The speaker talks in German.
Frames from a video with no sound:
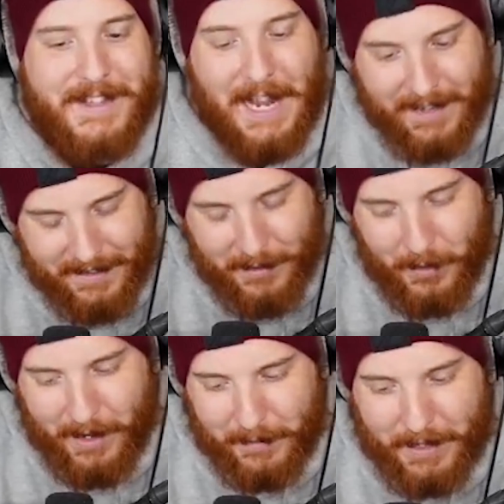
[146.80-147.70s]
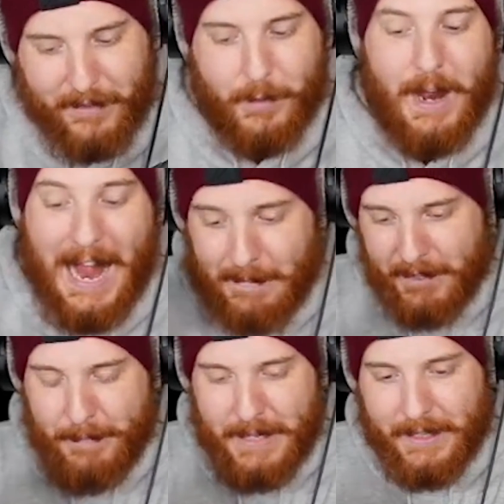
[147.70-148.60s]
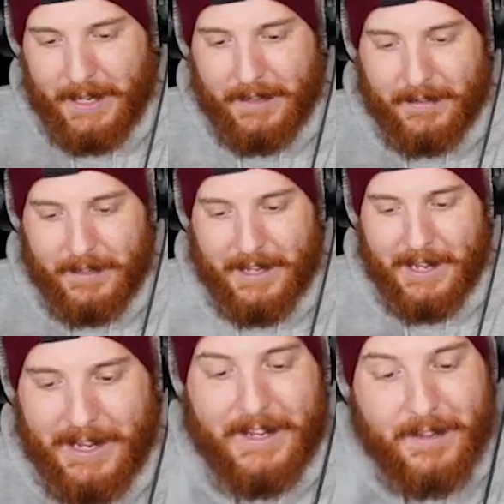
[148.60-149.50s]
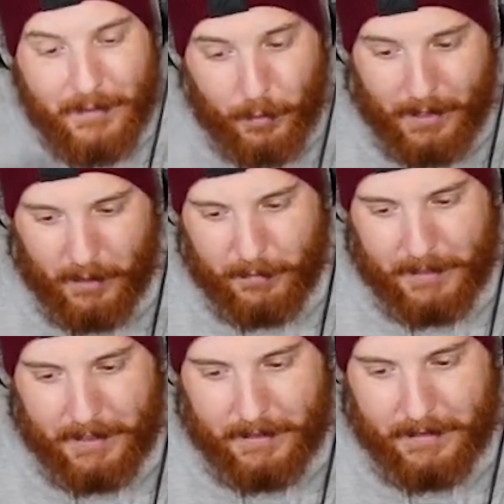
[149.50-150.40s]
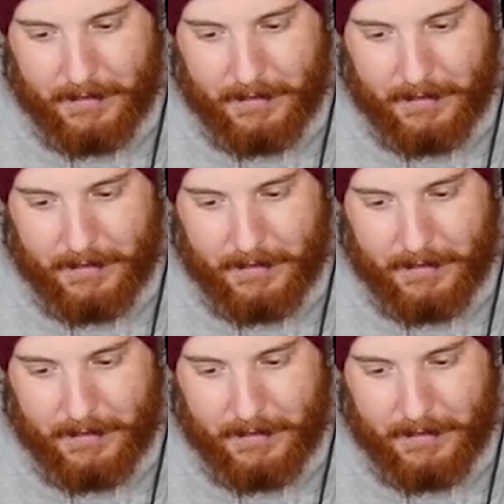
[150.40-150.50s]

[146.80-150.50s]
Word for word: Dann ist es ein Grundnahrungsmittel. Also wenn du ein halbes Bier trinkst, ist es ein Grundnahrungsmittel.